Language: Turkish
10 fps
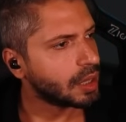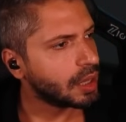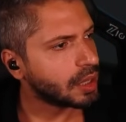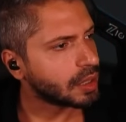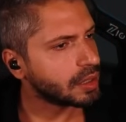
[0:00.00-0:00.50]

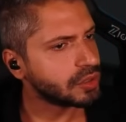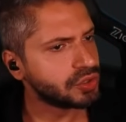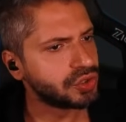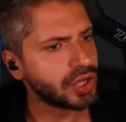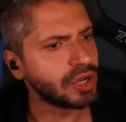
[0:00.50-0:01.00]
Gerçi şu
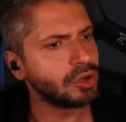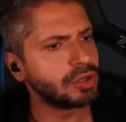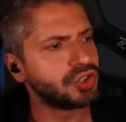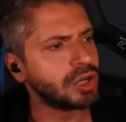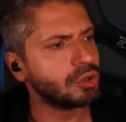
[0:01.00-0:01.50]
3 maç oldu.
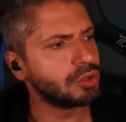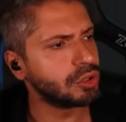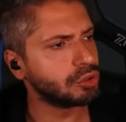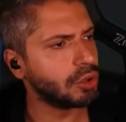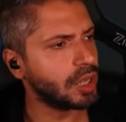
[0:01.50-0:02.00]
Ceko
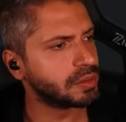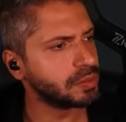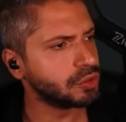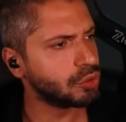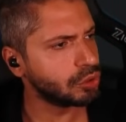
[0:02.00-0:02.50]
4 gol
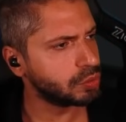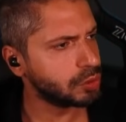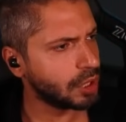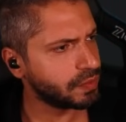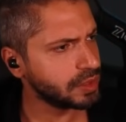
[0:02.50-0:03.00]
atmış. 4
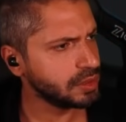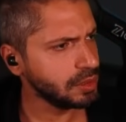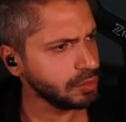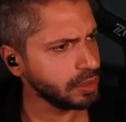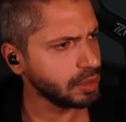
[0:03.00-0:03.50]
mü? Daha fazla
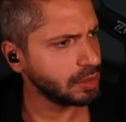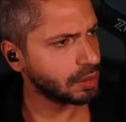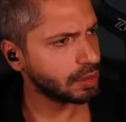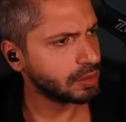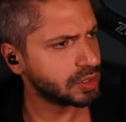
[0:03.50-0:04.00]
değil mi lan?
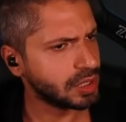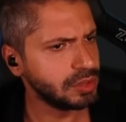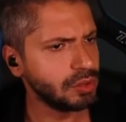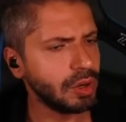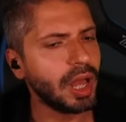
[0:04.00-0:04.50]

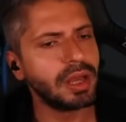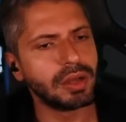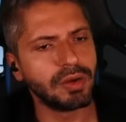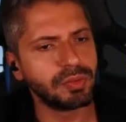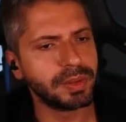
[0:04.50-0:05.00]
8 gol. Ha
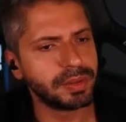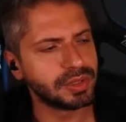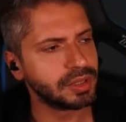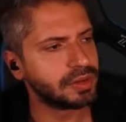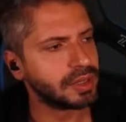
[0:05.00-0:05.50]
Avrupa
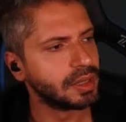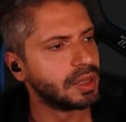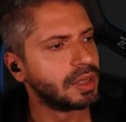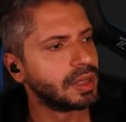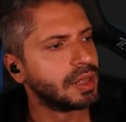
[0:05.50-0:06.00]
maçları.
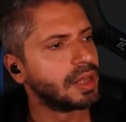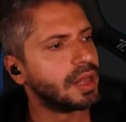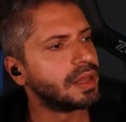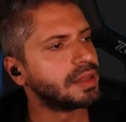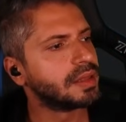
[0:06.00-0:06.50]
Totalde. Avrupa
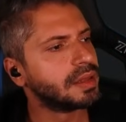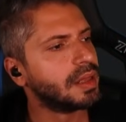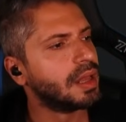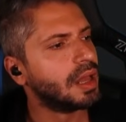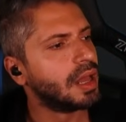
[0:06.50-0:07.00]
golleri evet, onları.
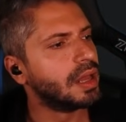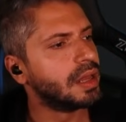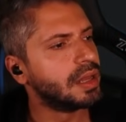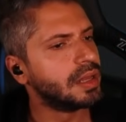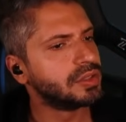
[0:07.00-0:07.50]

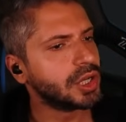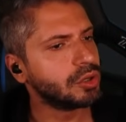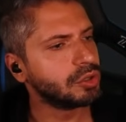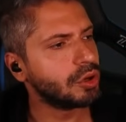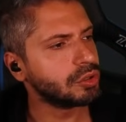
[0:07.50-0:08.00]
Evet.
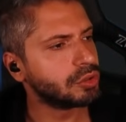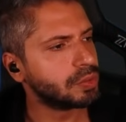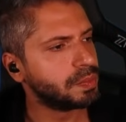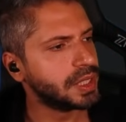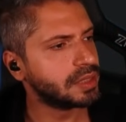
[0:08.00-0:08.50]
Ceko
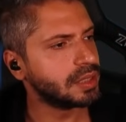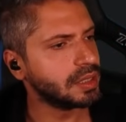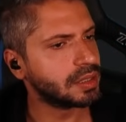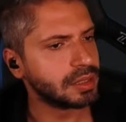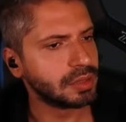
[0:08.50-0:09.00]
4.
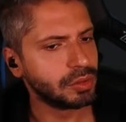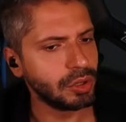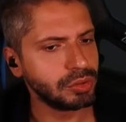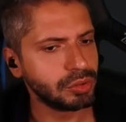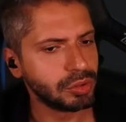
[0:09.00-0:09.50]
Piatek
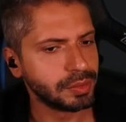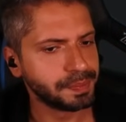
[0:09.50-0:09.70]
4.